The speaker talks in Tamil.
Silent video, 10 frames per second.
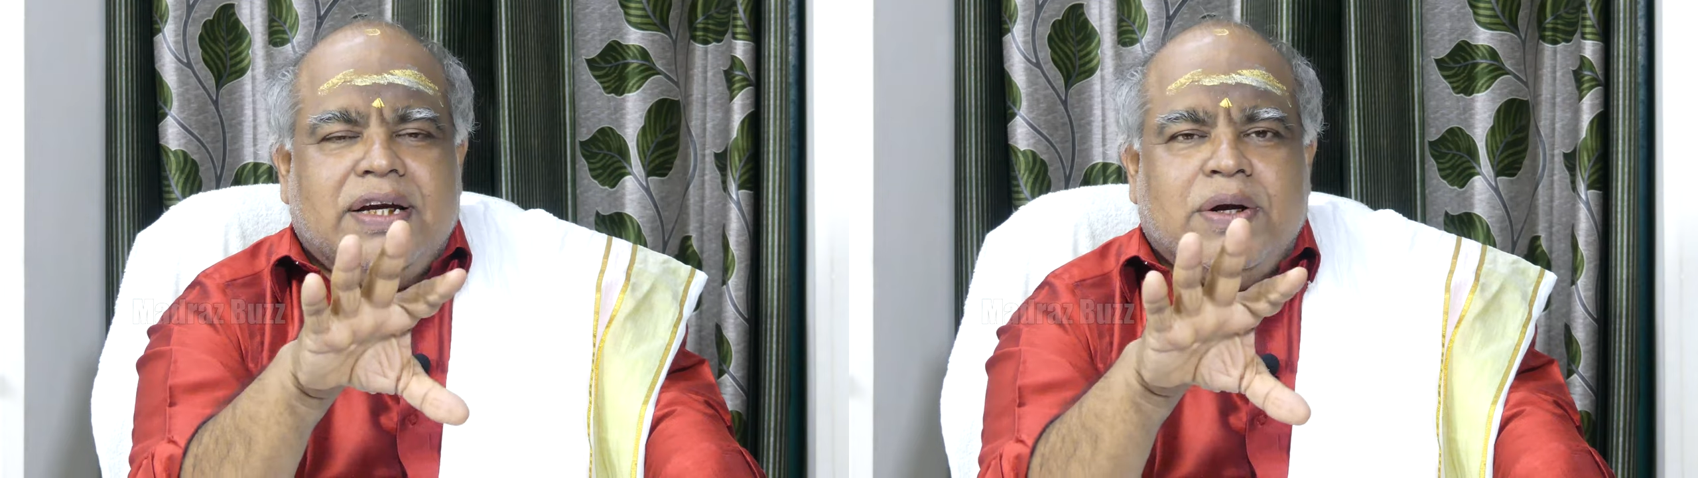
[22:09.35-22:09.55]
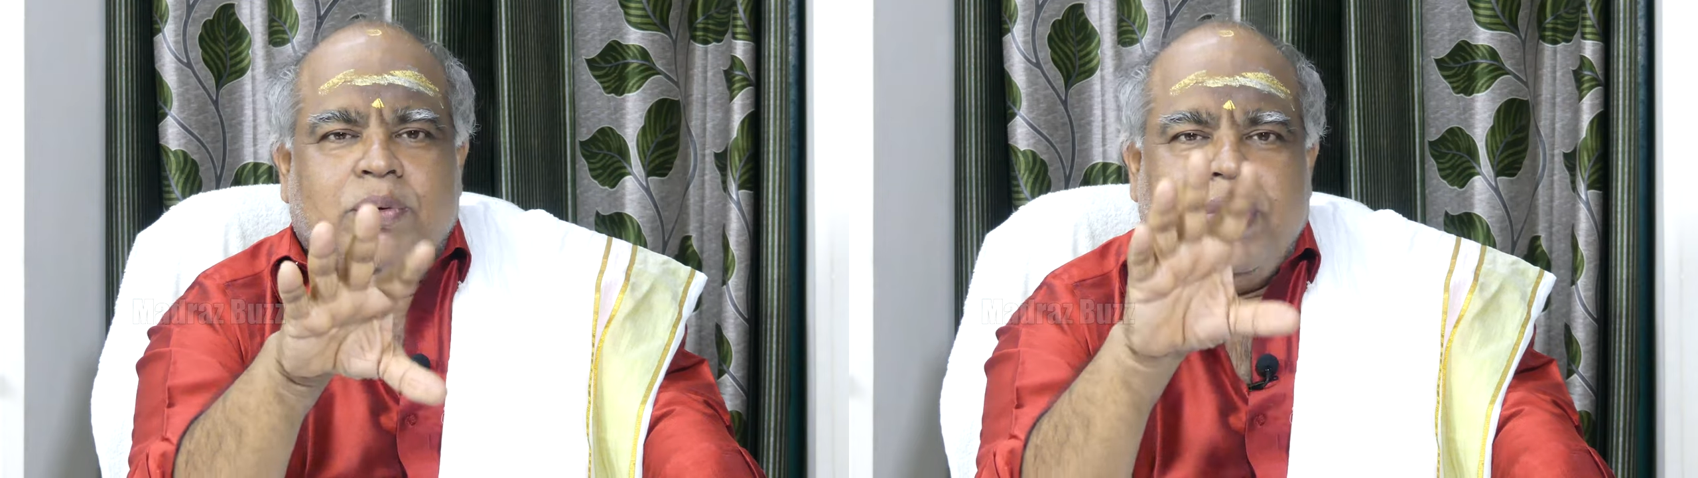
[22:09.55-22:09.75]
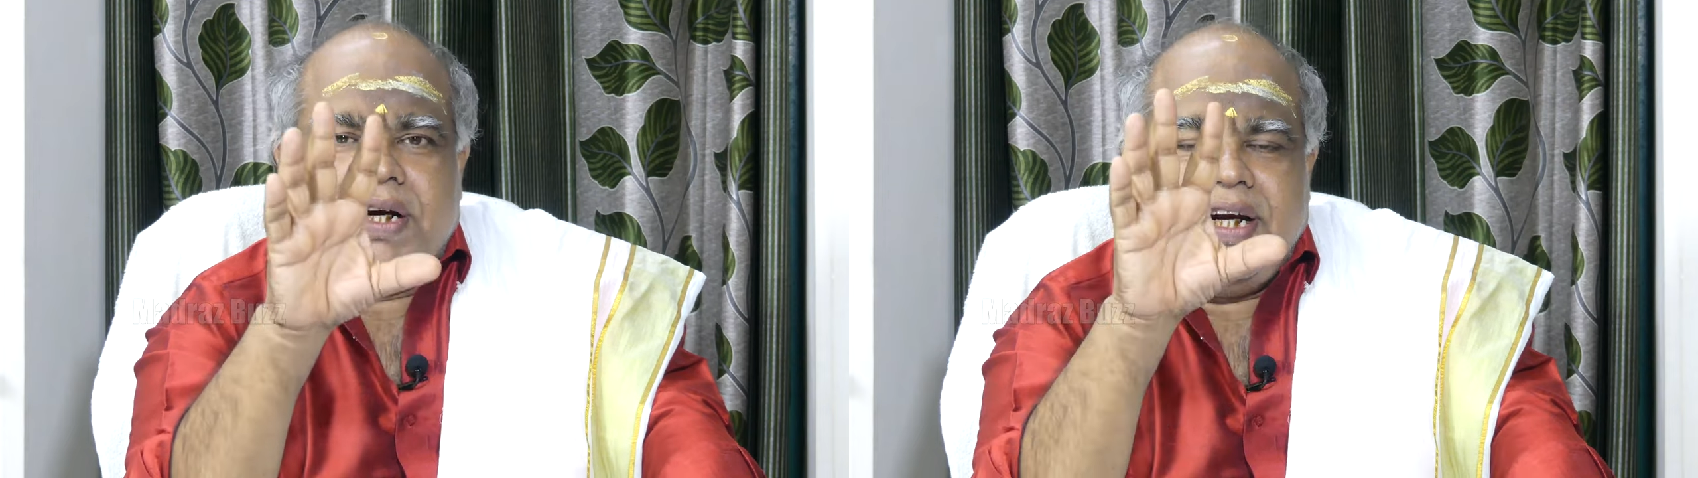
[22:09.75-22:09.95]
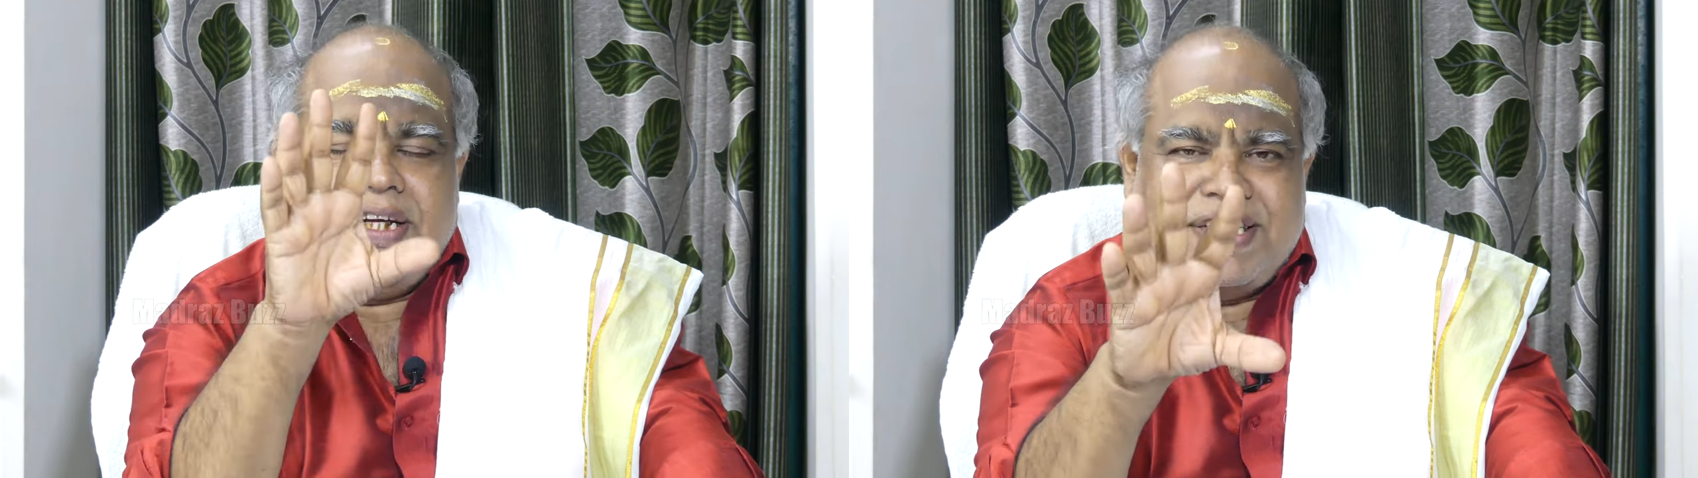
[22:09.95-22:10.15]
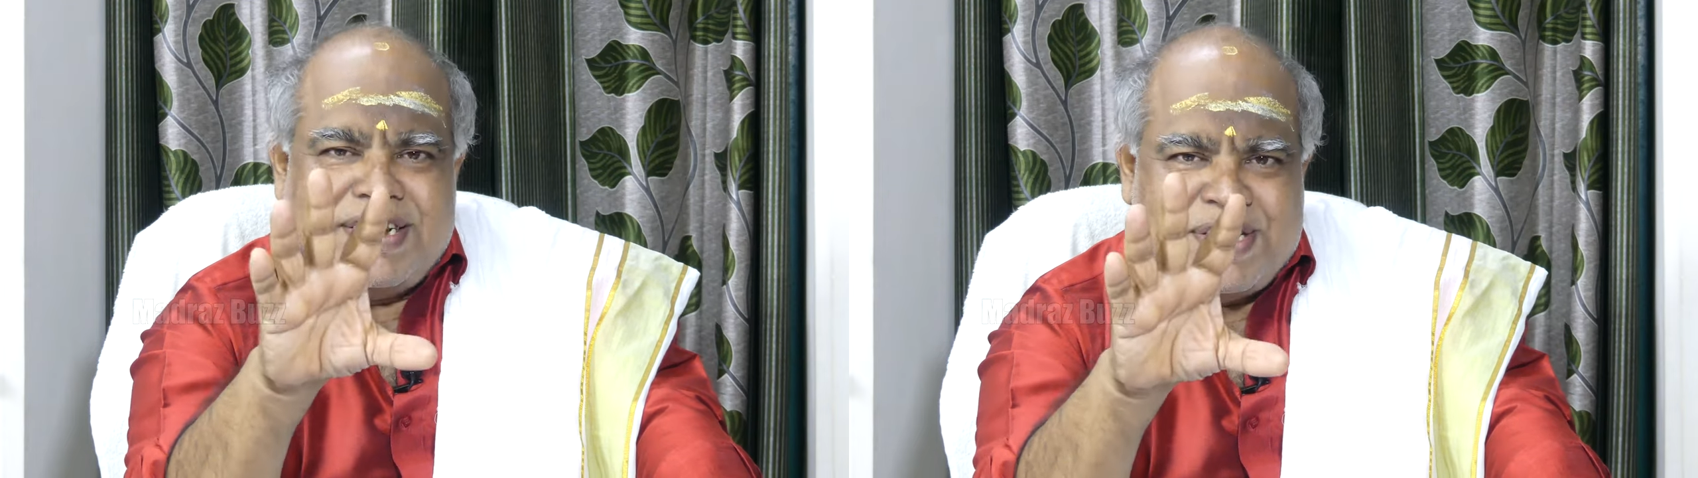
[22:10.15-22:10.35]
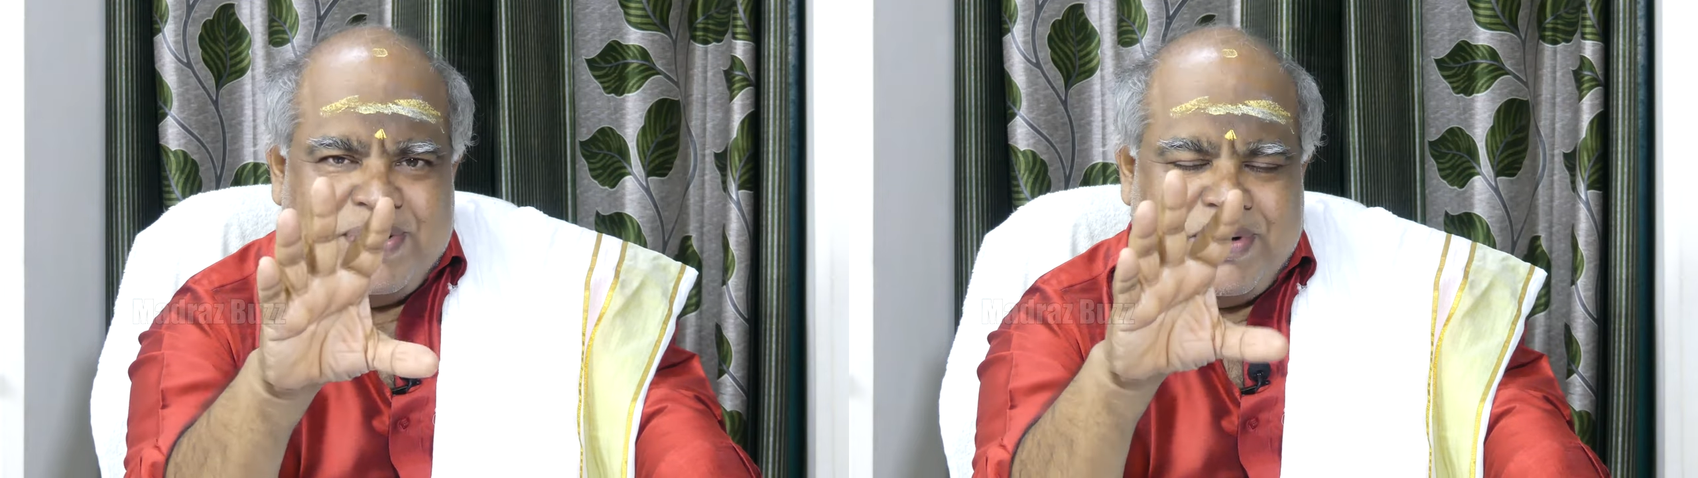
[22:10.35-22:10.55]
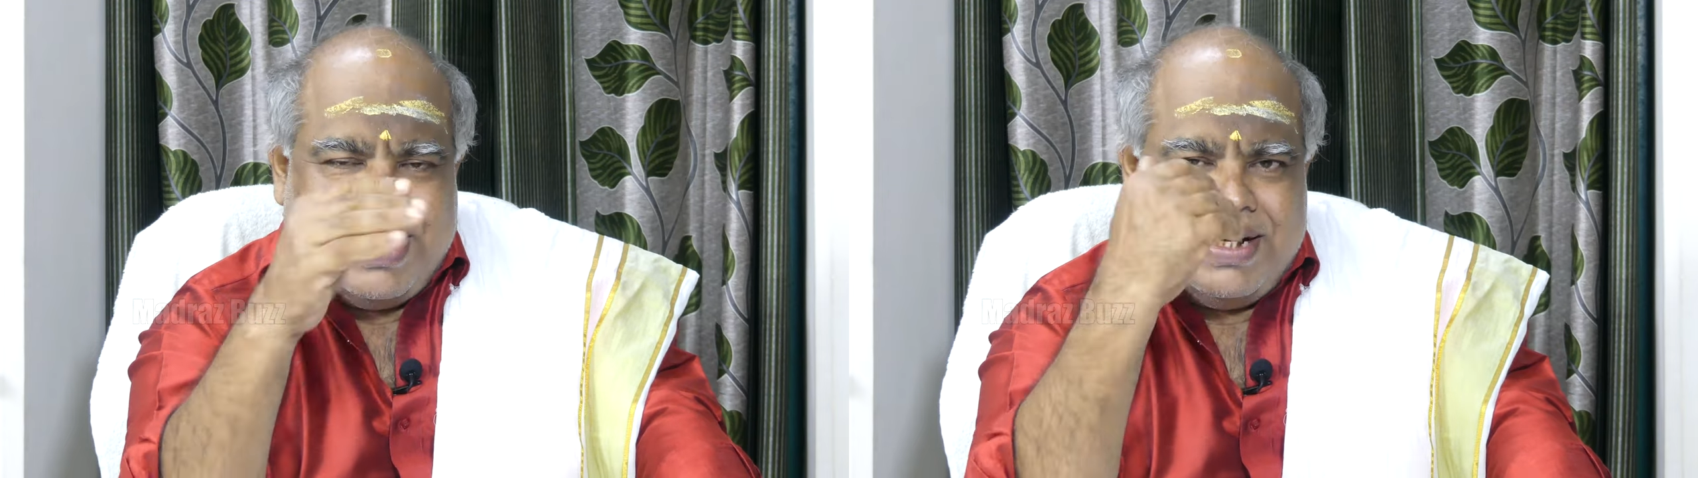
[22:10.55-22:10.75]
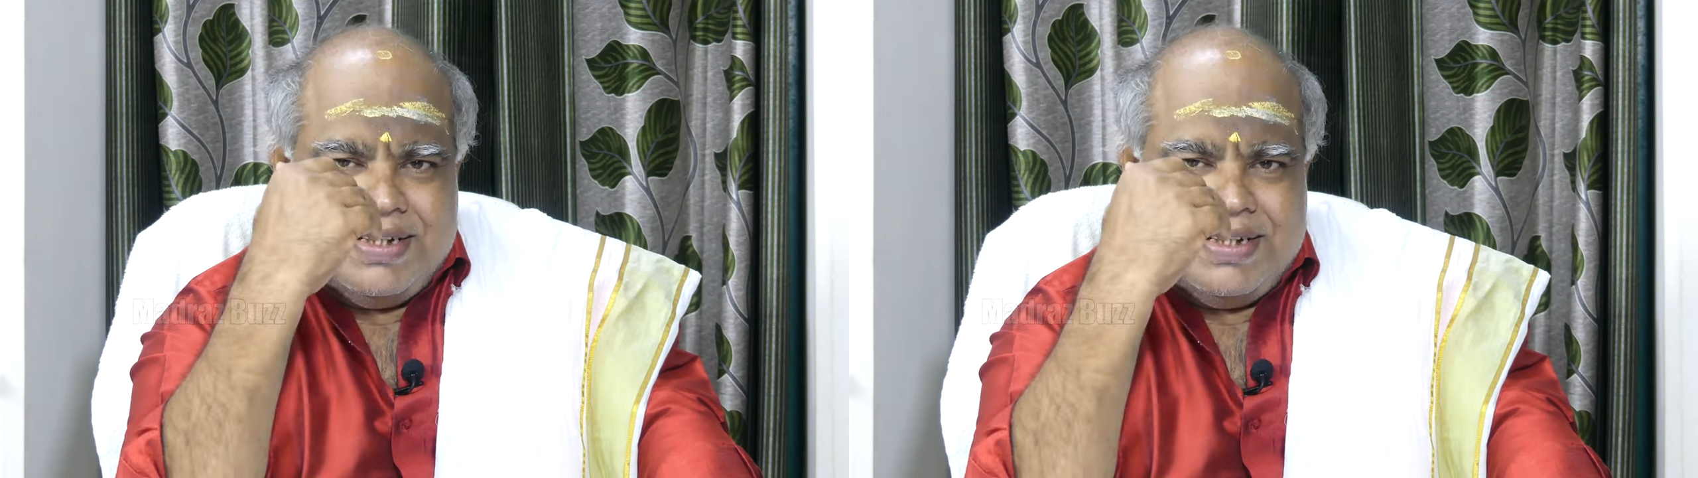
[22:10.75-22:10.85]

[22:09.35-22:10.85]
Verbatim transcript: இருக்கக்கூடிய டீச்சர்ஸினுடைய